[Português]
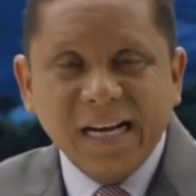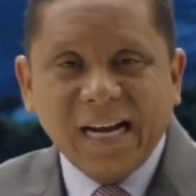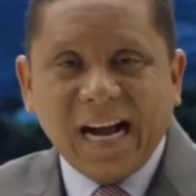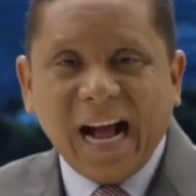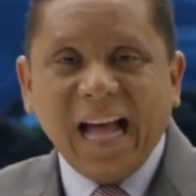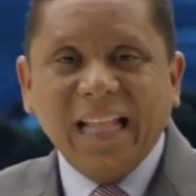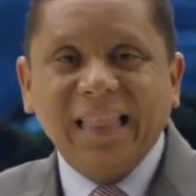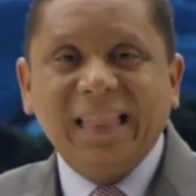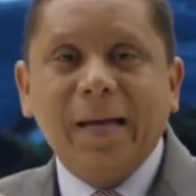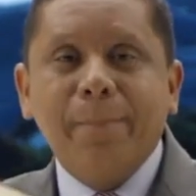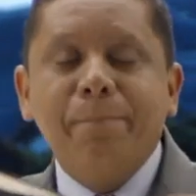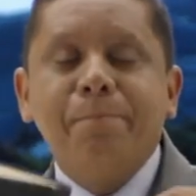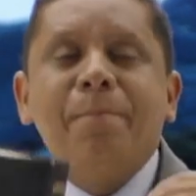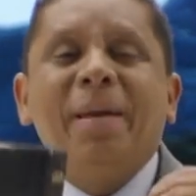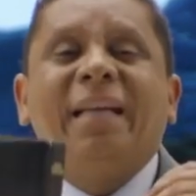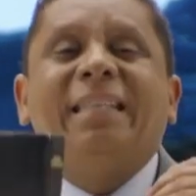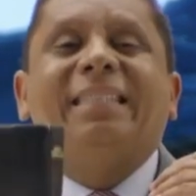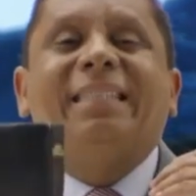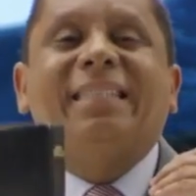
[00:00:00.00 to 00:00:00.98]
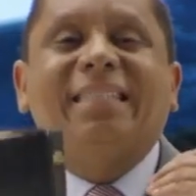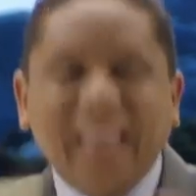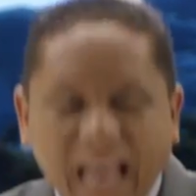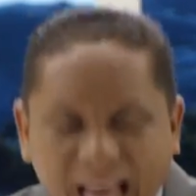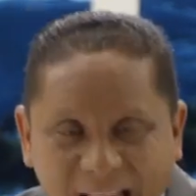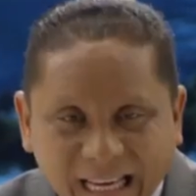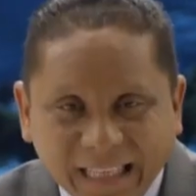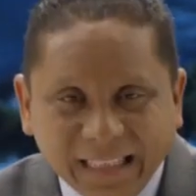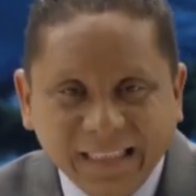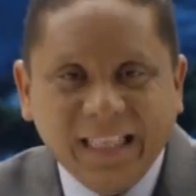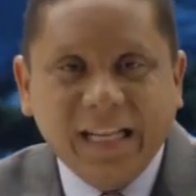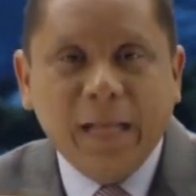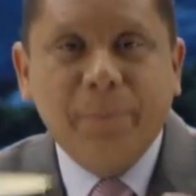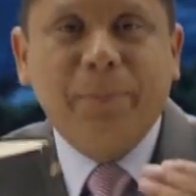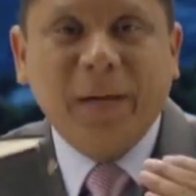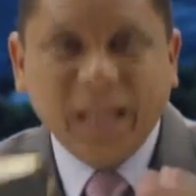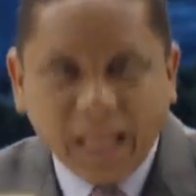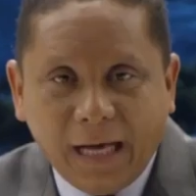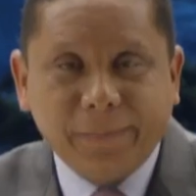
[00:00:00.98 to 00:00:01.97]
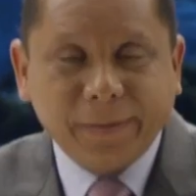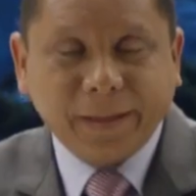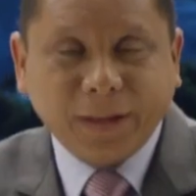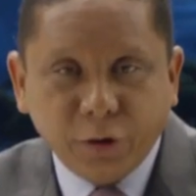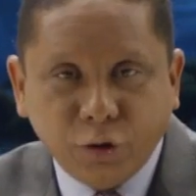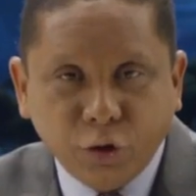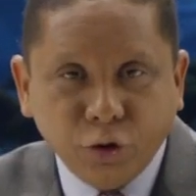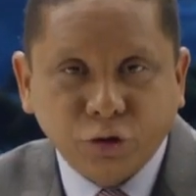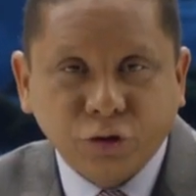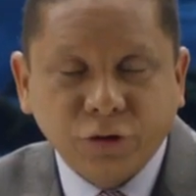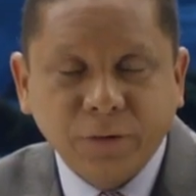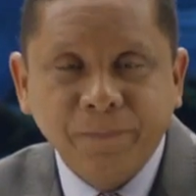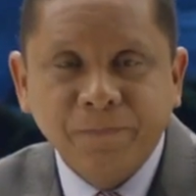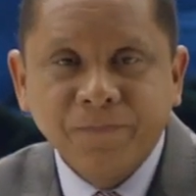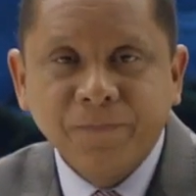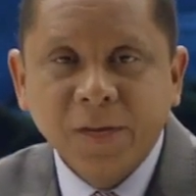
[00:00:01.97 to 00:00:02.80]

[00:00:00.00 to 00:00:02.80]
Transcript: cada mensagem da palavra, palavra de Deus